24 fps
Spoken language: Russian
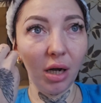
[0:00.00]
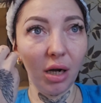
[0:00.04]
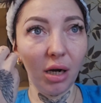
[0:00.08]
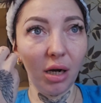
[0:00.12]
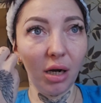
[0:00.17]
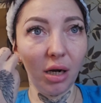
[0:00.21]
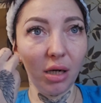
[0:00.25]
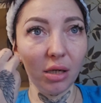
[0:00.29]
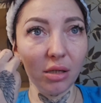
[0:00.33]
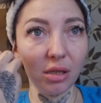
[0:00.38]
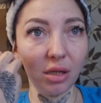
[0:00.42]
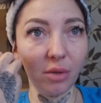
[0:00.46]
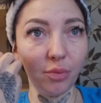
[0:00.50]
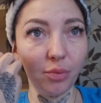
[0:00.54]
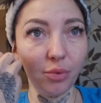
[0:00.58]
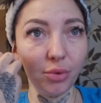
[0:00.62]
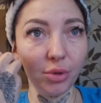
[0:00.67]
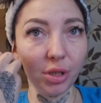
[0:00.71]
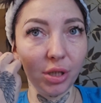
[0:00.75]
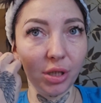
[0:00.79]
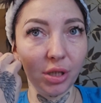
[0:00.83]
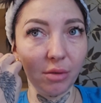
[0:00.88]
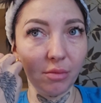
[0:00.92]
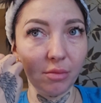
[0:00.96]
э,
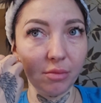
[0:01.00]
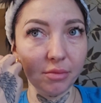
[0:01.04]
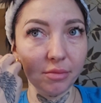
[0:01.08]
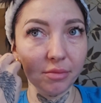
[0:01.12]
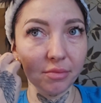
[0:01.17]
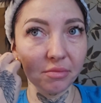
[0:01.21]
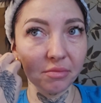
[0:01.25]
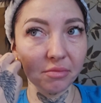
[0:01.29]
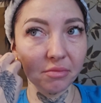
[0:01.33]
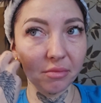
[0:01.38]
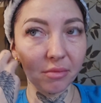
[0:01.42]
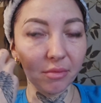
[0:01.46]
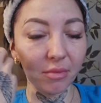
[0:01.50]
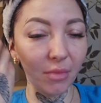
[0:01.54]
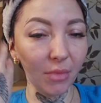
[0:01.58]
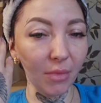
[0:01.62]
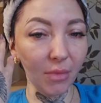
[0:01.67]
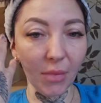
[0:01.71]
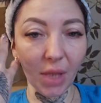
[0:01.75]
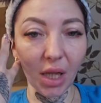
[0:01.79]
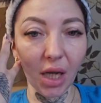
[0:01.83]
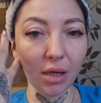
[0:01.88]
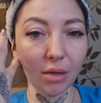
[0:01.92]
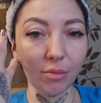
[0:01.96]
допустим,
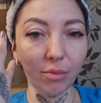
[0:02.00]
э,